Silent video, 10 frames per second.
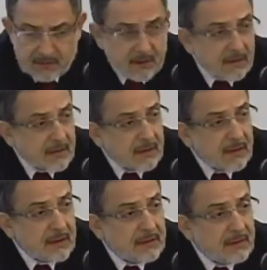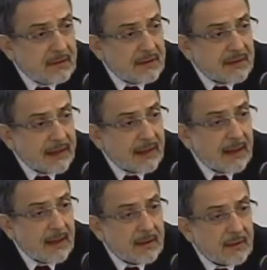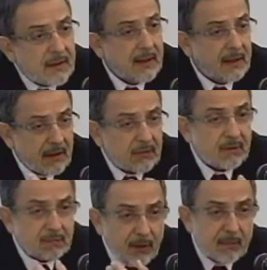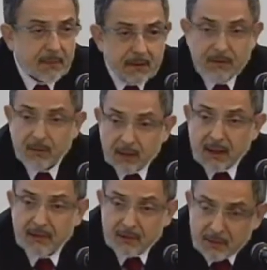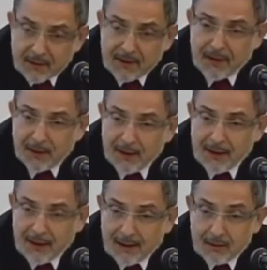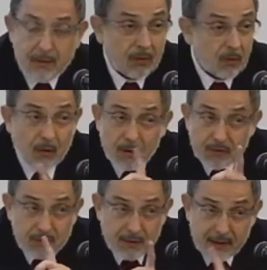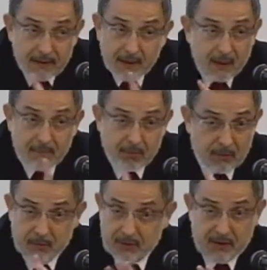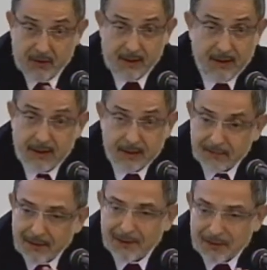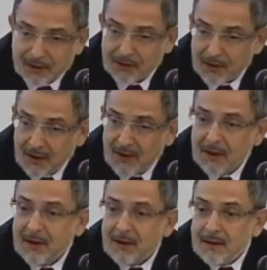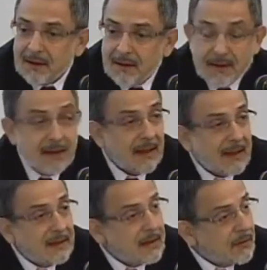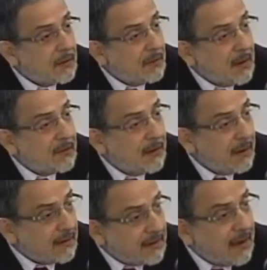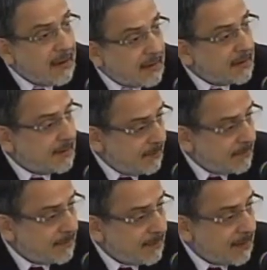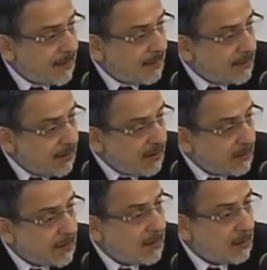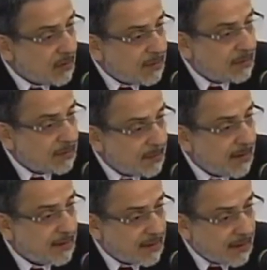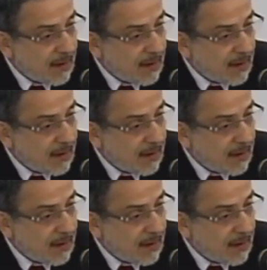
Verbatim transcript: Os Estados Nacionais vivem cercados, além das suas próprias dificuldades, como a senadora relatou, e o nosso, nesse campo, não deixa nada de ver os outros, né, e além das dificuldades financeiras, gravíssimas, inclusive nos países